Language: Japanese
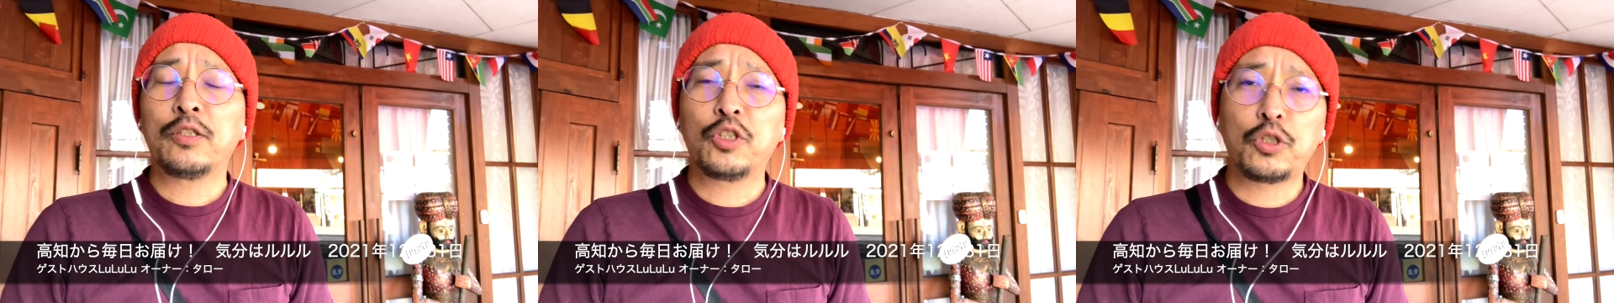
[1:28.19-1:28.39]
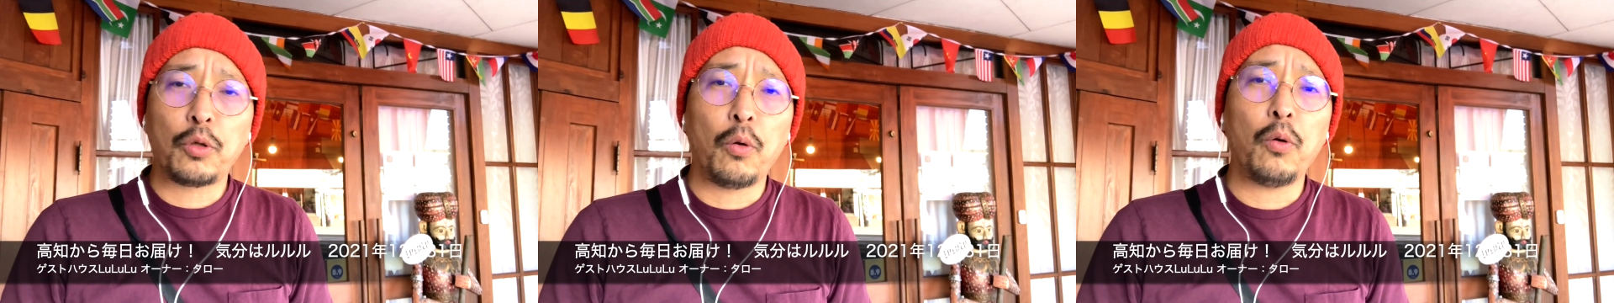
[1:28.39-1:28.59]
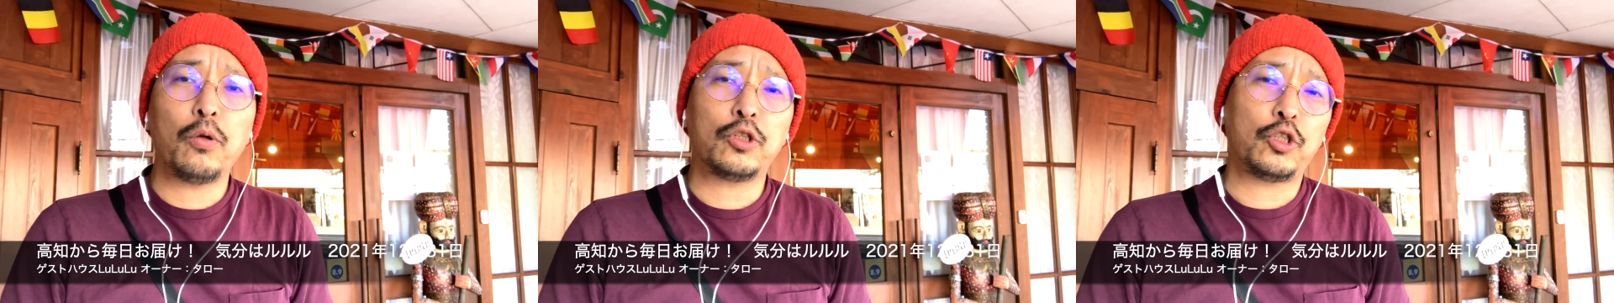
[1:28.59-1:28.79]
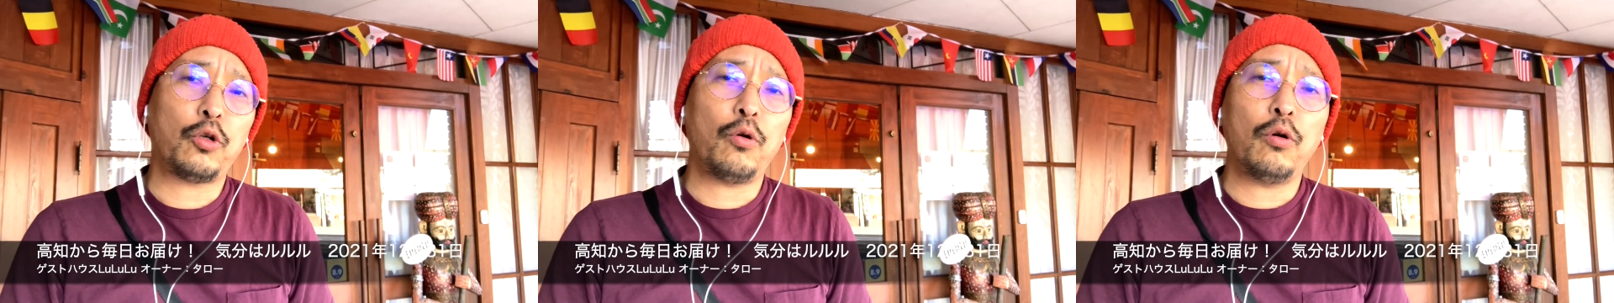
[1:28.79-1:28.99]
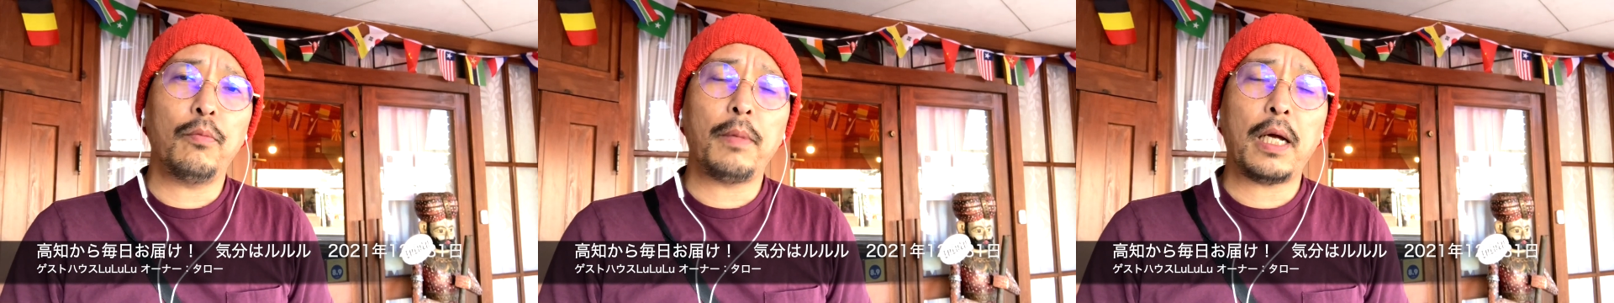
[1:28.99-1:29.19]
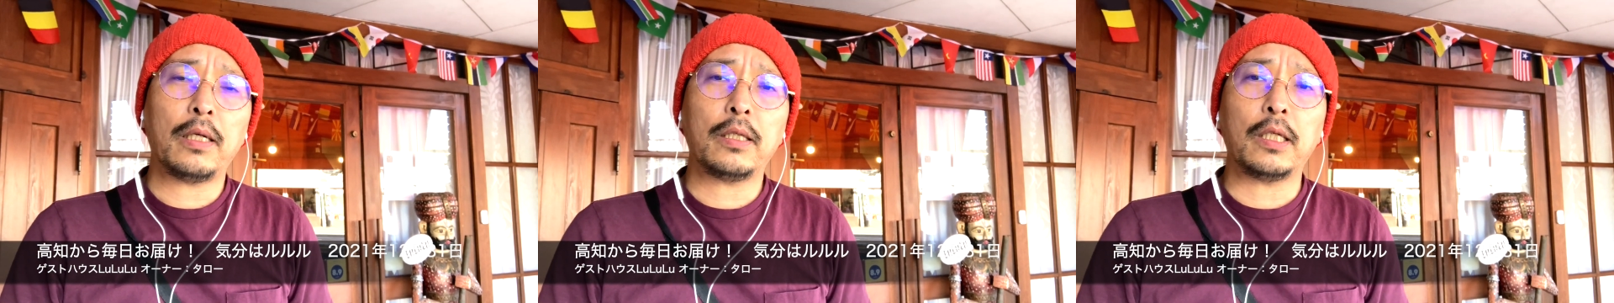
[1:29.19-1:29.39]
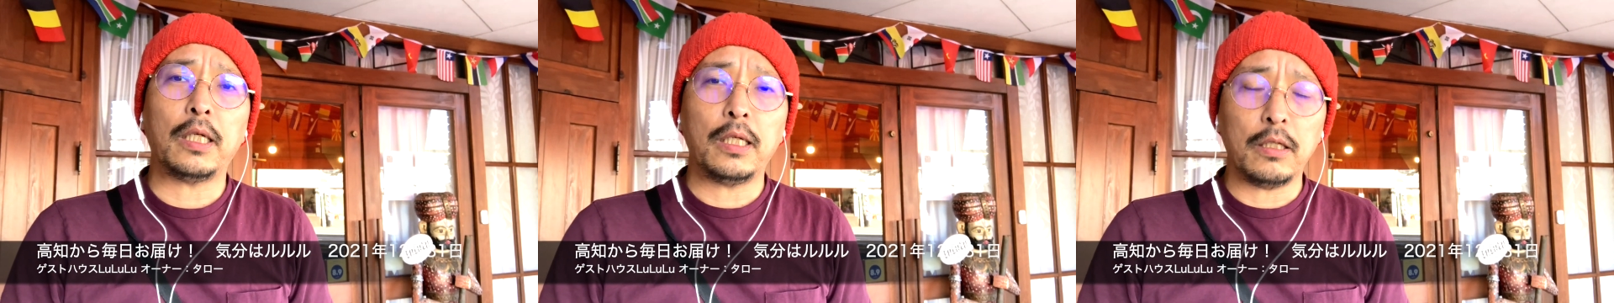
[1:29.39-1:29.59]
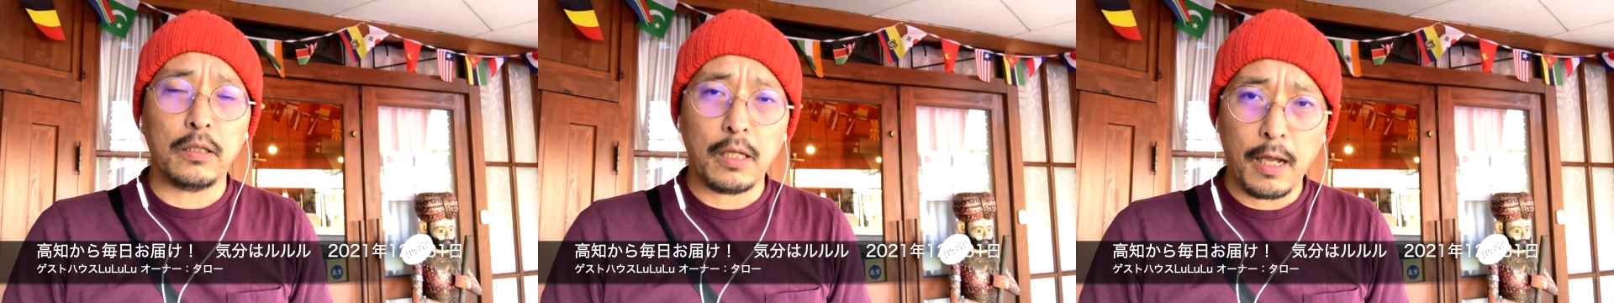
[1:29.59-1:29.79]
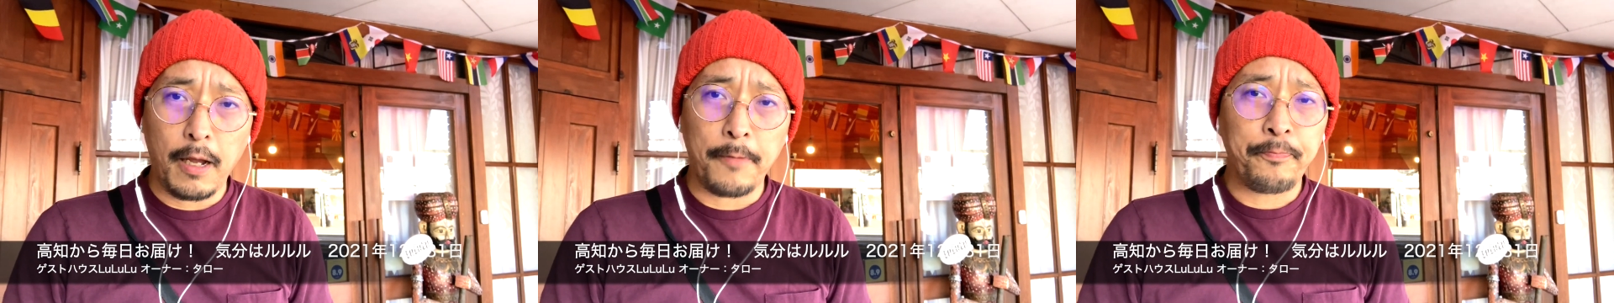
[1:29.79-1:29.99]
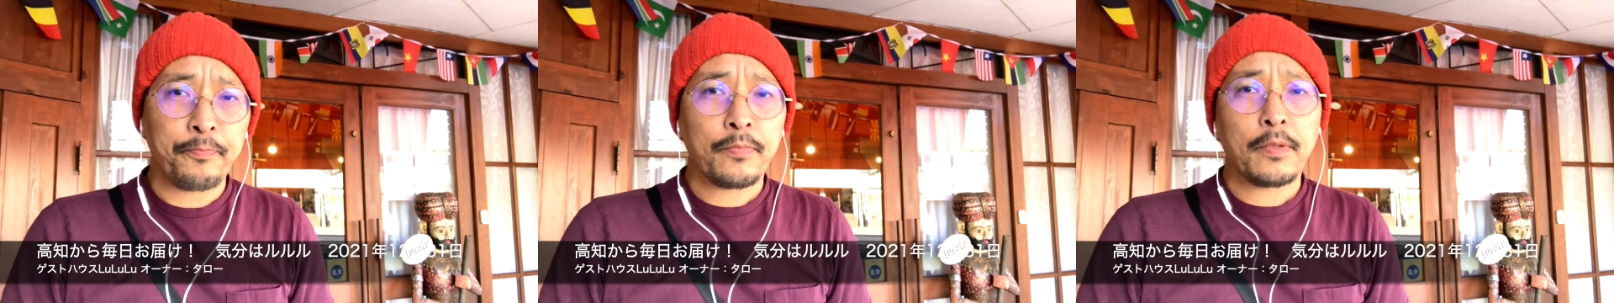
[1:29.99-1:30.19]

超超満員で、